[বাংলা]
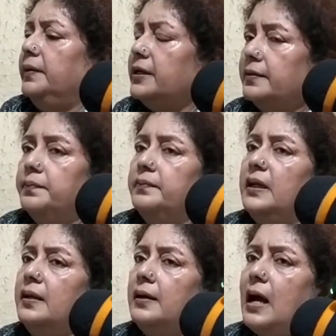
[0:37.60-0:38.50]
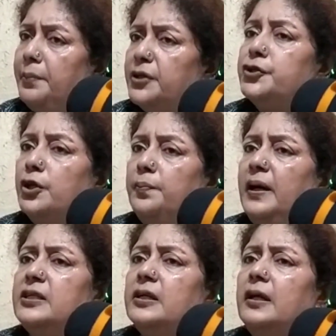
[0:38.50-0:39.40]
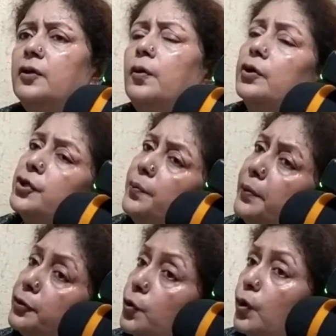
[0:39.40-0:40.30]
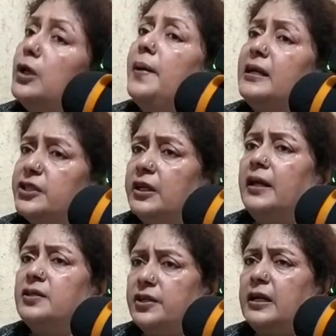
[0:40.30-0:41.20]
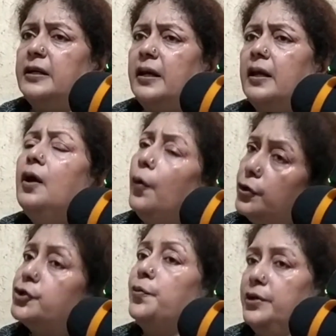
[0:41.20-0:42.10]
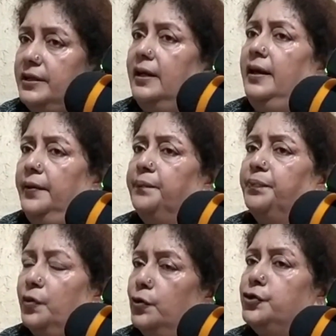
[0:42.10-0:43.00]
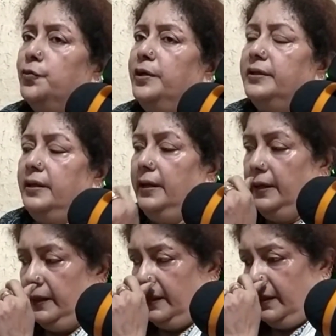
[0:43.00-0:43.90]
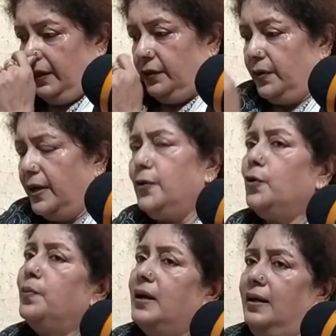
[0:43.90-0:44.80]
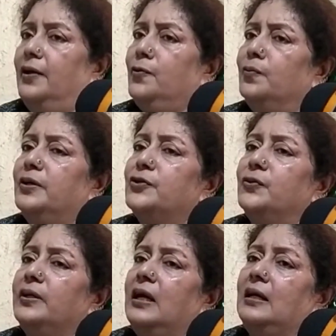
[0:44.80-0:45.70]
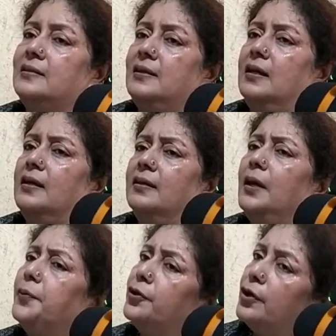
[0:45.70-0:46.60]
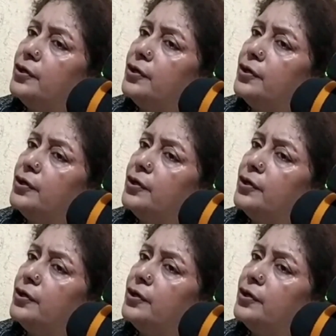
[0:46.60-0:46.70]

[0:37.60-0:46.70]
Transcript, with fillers: হ্যাঁ, মানে আহমেদ শরীফ ভাই ছিলেন হ্যাঁ, সম্ভবত ভাই ছিলেন ওই সময় ওই সময় এরকম এরকম কিছু ইয়ে আছে তারপর